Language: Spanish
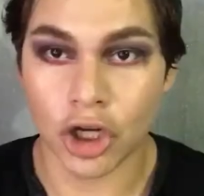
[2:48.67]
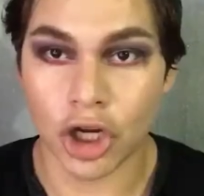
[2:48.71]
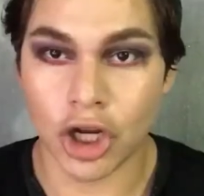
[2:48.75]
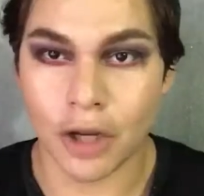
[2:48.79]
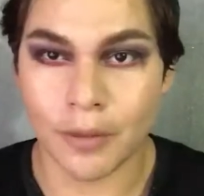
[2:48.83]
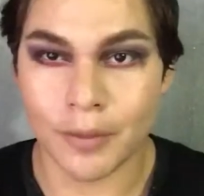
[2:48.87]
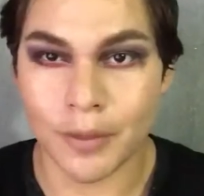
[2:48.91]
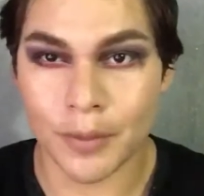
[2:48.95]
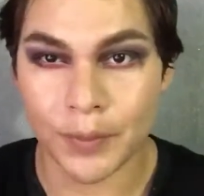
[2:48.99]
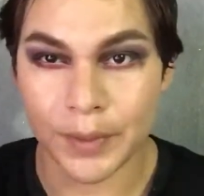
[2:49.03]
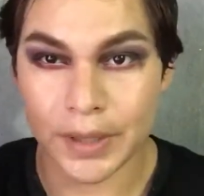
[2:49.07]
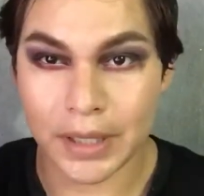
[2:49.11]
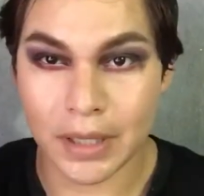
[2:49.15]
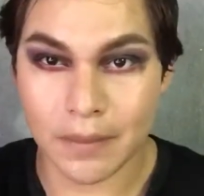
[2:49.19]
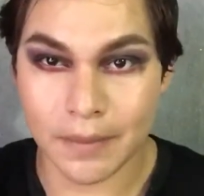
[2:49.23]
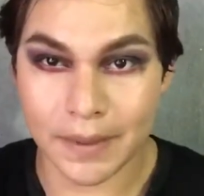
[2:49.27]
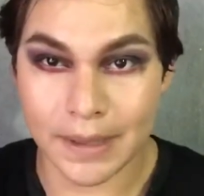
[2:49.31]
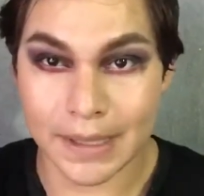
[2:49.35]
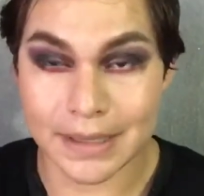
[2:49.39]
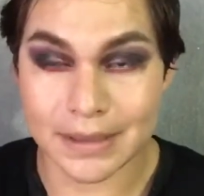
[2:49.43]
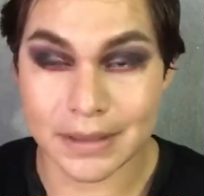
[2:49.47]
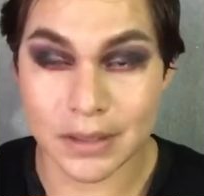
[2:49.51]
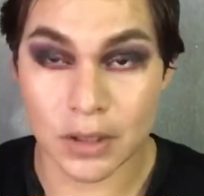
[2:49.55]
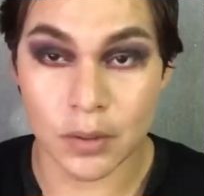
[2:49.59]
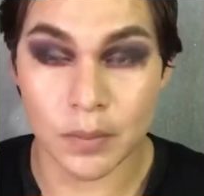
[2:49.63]
Como pueden
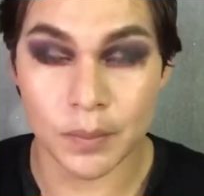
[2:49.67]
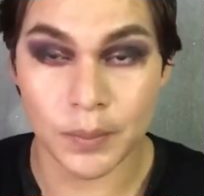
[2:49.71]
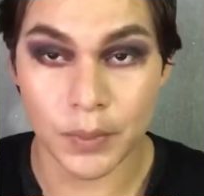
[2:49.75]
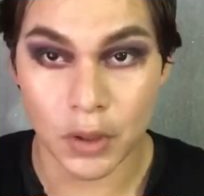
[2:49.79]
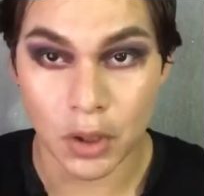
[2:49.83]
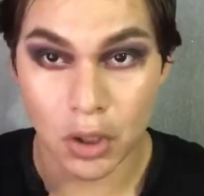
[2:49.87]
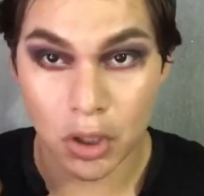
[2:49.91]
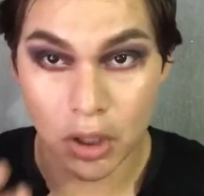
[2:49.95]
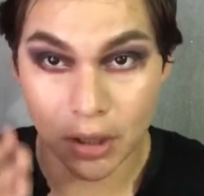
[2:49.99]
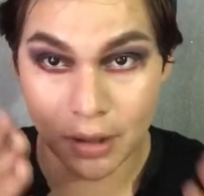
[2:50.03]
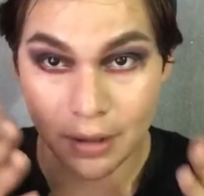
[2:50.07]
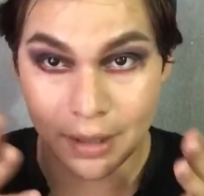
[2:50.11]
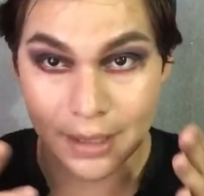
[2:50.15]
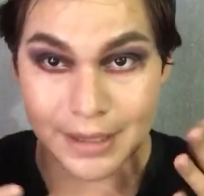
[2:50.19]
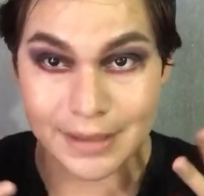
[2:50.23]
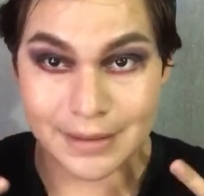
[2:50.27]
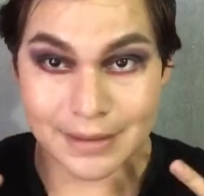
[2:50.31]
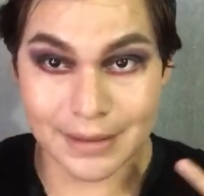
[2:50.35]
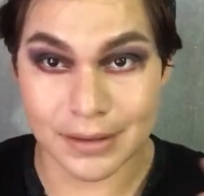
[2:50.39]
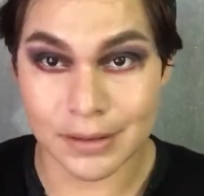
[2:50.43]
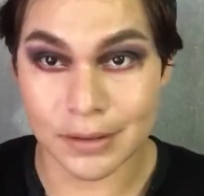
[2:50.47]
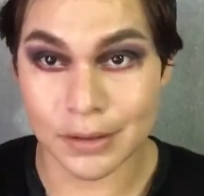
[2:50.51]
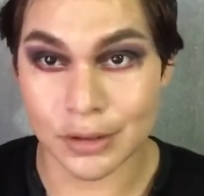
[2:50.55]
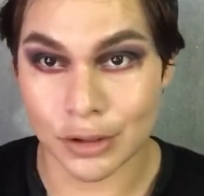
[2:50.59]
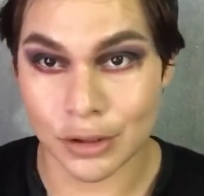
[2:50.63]
ver está un poco
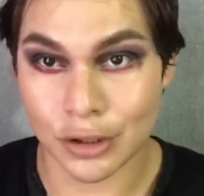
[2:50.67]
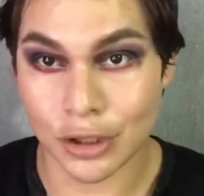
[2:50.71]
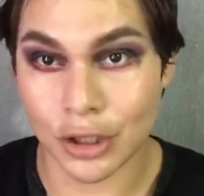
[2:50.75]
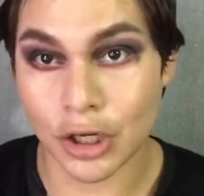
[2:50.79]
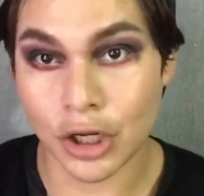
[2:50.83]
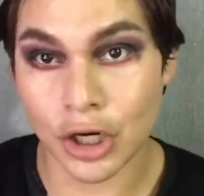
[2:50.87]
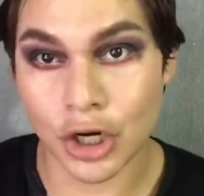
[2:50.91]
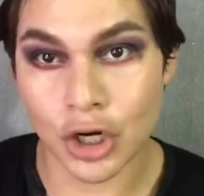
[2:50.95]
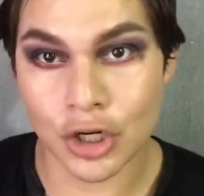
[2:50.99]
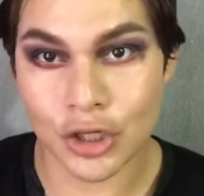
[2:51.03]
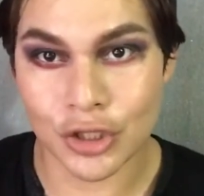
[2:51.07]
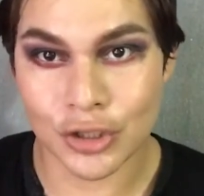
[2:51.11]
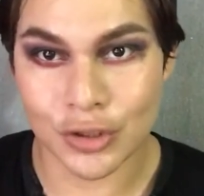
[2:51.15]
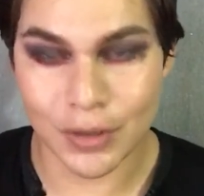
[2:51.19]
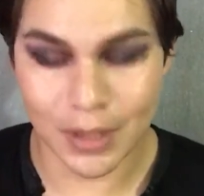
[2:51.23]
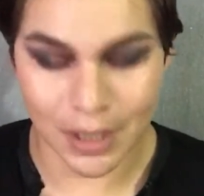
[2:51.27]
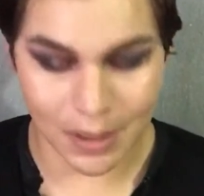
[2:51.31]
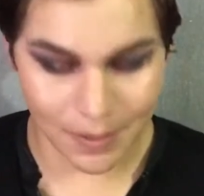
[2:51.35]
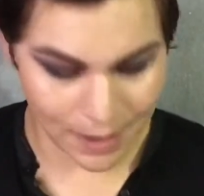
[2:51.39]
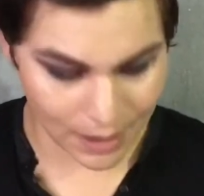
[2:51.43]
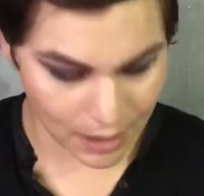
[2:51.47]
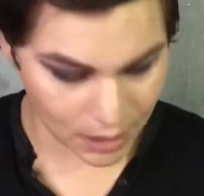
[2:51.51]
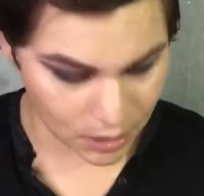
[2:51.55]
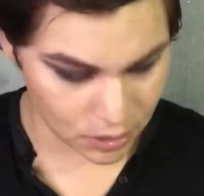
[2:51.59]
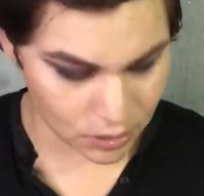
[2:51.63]
desastroso
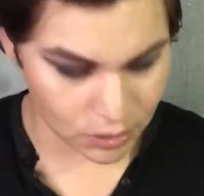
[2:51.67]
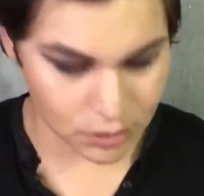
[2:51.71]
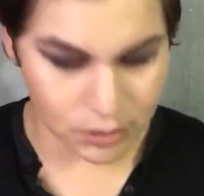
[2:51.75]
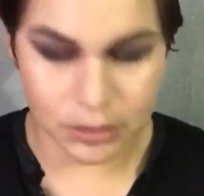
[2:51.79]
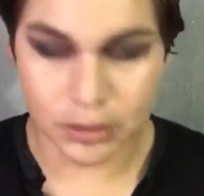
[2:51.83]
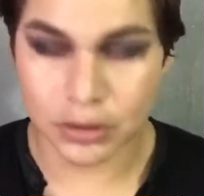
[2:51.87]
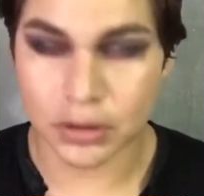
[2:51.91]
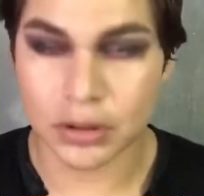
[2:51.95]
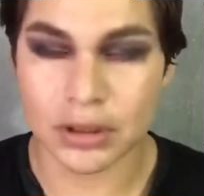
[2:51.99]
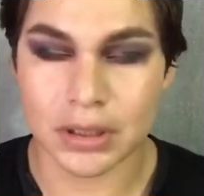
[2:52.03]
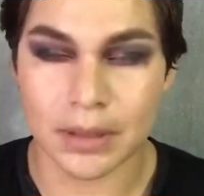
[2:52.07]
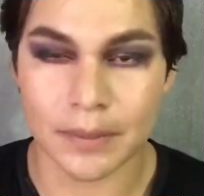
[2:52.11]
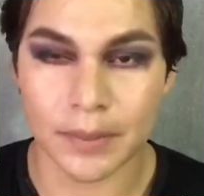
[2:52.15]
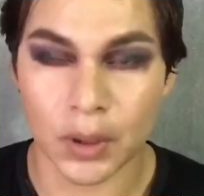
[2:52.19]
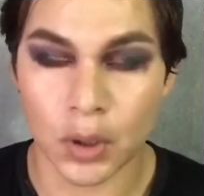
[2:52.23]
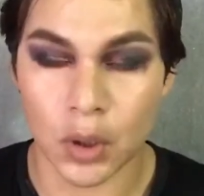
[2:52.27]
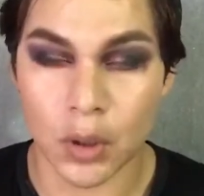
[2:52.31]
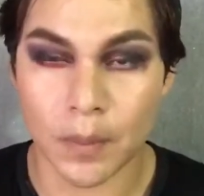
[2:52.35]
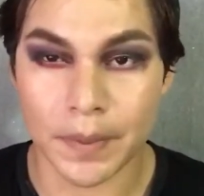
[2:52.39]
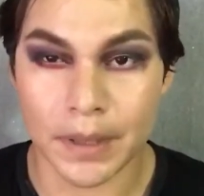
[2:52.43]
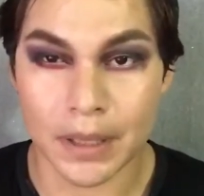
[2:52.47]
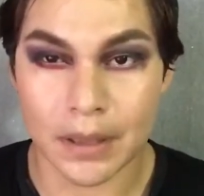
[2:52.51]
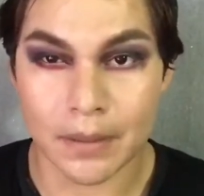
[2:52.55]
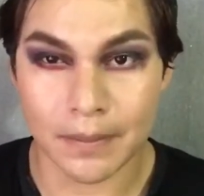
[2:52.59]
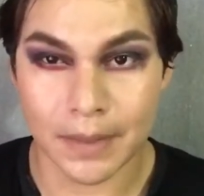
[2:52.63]
abajo, no se
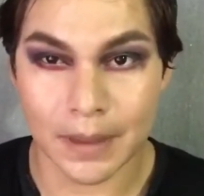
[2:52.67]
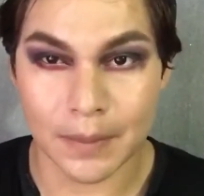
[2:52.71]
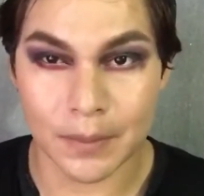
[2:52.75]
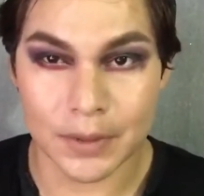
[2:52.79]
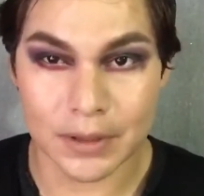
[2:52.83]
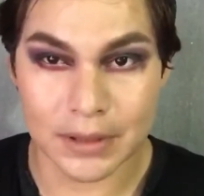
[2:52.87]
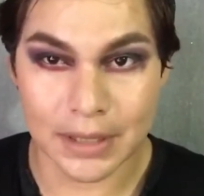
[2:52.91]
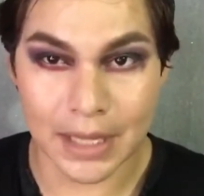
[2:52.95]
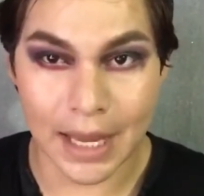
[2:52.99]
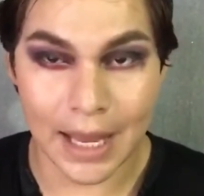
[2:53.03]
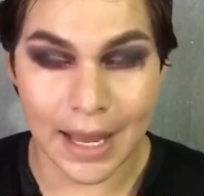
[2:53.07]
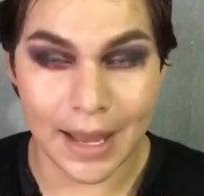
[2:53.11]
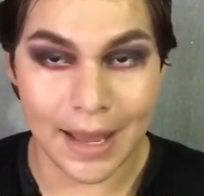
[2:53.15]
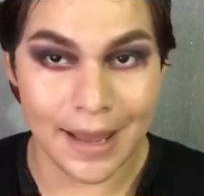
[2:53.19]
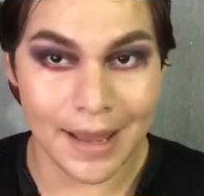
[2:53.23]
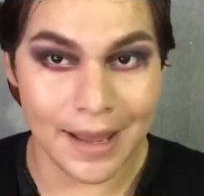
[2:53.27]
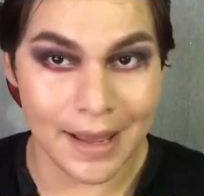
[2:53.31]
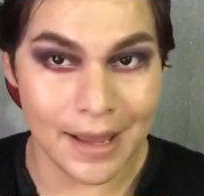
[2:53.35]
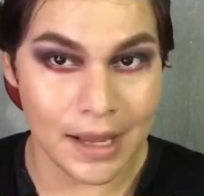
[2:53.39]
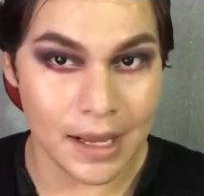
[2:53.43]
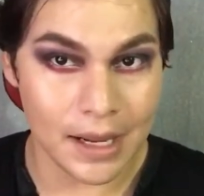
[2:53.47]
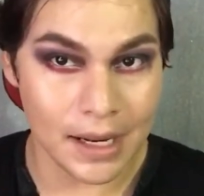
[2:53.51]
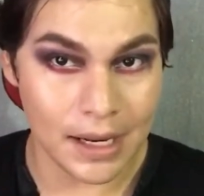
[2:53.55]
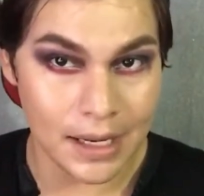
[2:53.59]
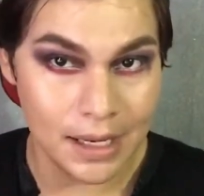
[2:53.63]
preocupen, vamos a
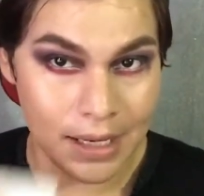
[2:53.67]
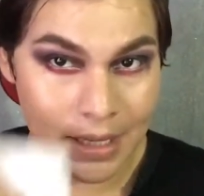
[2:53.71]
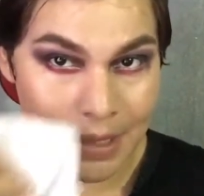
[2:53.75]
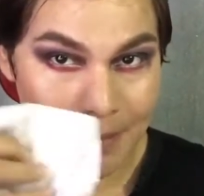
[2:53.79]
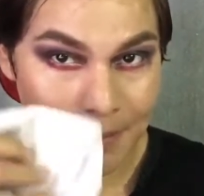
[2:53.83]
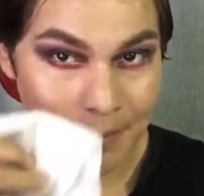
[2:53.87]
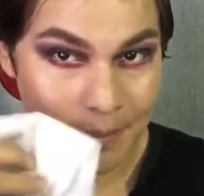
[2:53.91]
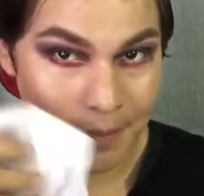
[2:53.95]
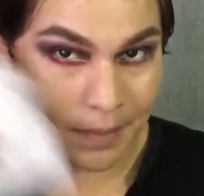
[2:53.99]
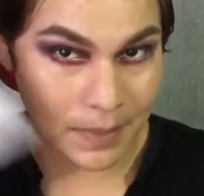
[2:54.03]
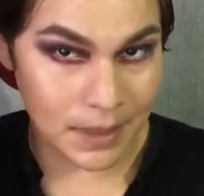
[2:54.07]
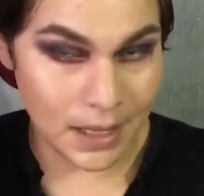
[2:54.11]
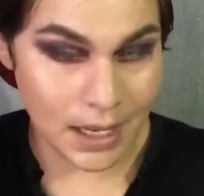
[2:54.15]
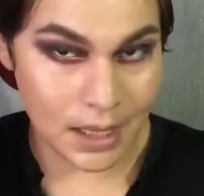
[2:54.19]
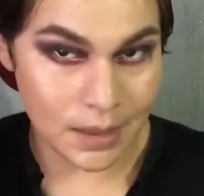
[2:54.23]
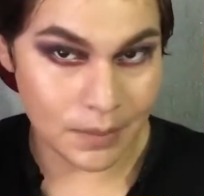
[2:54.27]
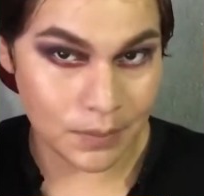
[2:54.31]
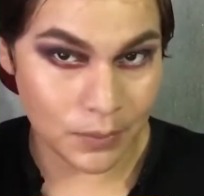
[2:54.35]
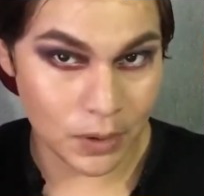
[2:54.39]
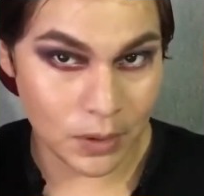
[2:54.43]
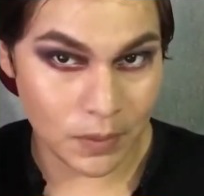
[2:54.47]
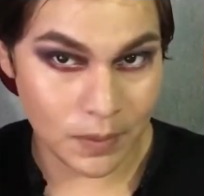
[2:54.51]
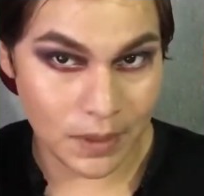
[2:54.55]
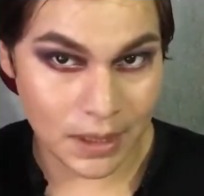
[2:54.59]
limpiar muy